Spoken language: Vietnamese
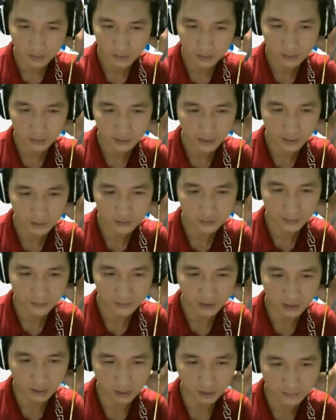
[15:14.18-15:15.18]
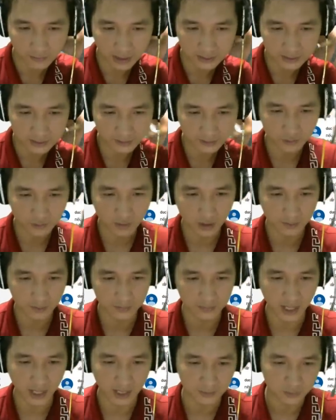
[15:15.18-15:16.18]
Nếu Diệp Tử và Diệp Vô
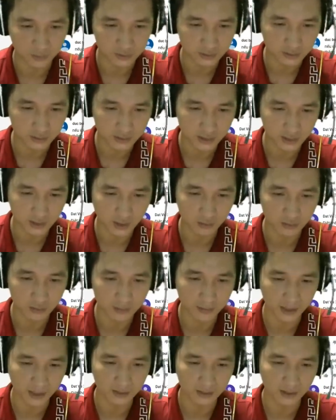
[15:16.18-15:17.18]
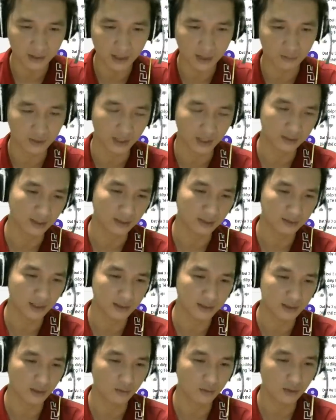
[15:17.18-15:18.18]
hợp lại một sức chiến đấu thì mạnh thế nào có đánh thắng
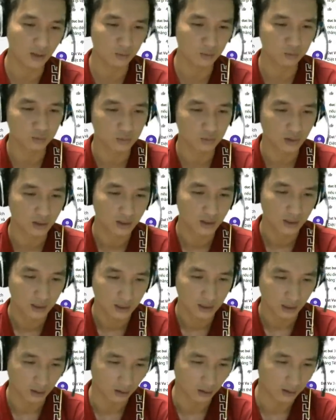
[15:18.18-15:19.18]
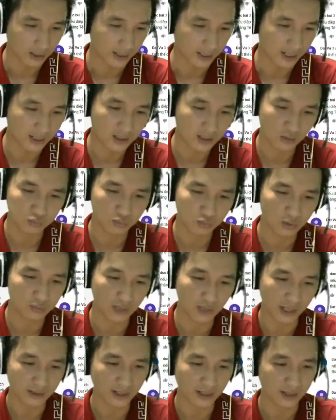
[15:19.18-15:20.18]
Tê Chiếu không? Khả năng
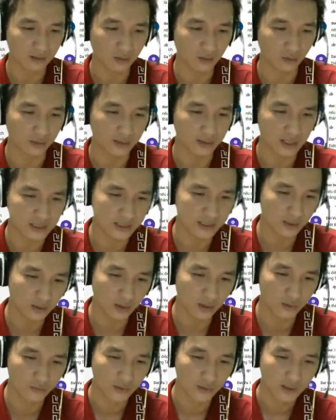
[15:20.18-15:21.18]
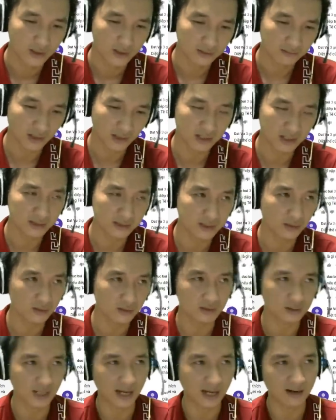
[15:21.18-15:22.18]
không đánh thắng nổi Tê Chiếu đâu. Tê Chiếu
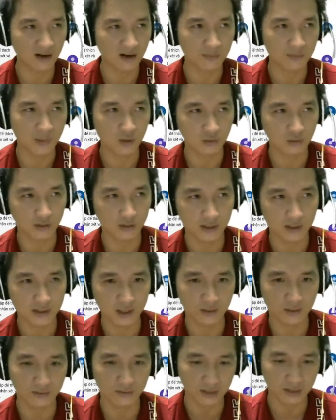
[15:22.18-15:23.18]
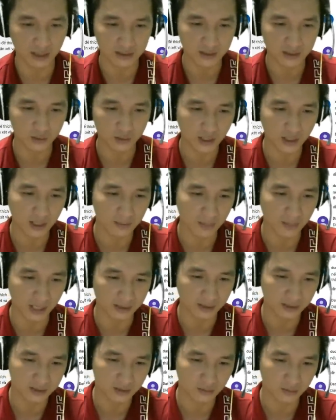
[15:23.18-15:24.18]
thực ra nó âm mưu còn rất nhiều, và Tê Chiếu rất là
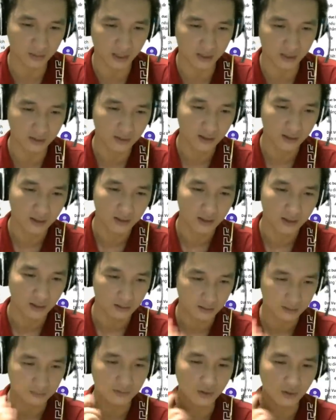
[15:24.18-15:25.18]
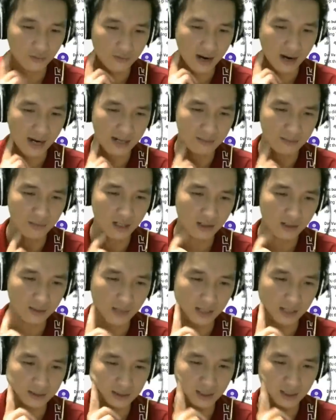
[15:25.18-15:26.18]
mạnh nhé. Trong đây rồi vài bữa các
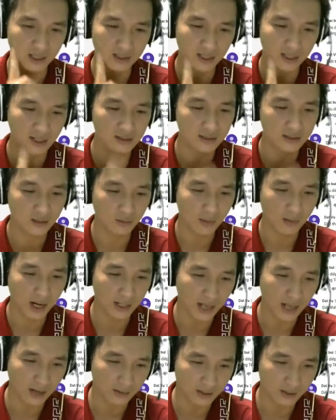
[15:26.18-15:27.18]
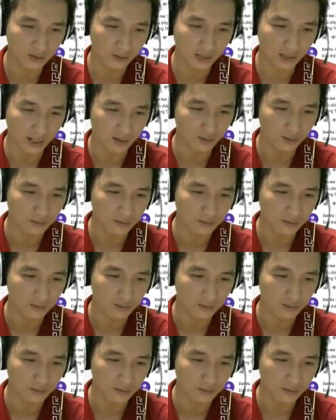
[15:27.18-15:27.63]
bạn sẽ thấy Tê Chiếu bá đạo đến độ nào.